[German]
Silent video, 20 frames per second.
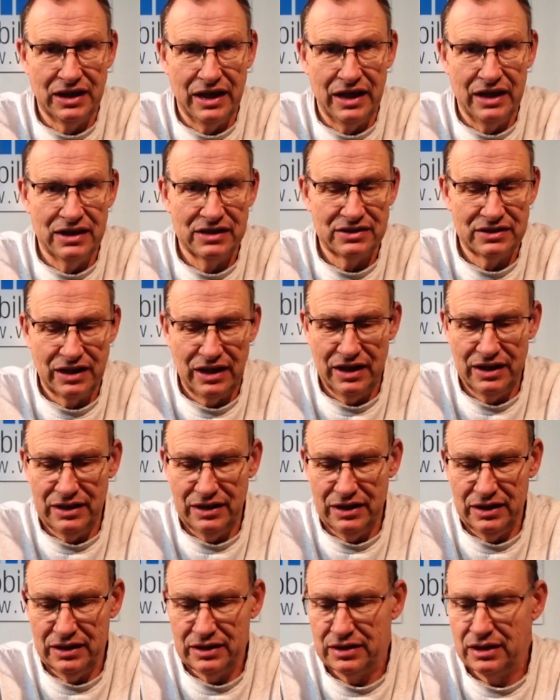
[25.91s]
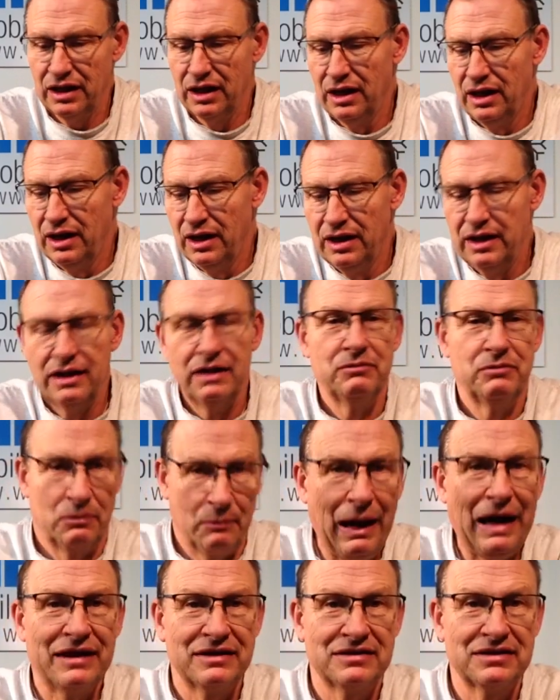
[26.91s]
jenes geht nicht. Wir
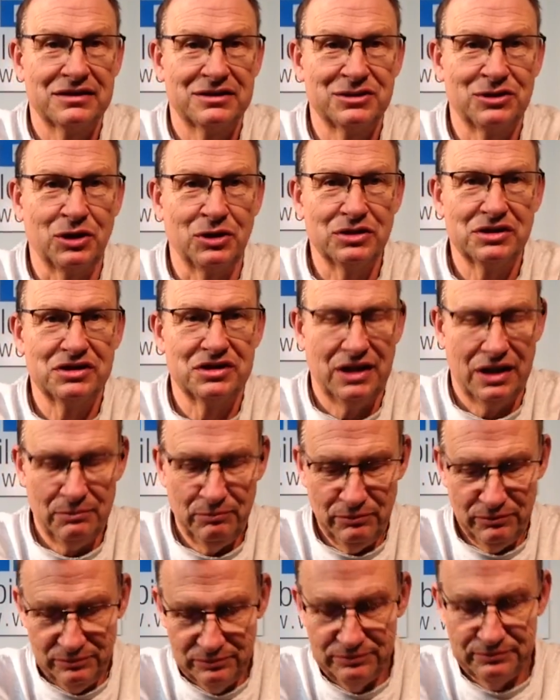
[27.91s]
machen es jetzt trotzdem.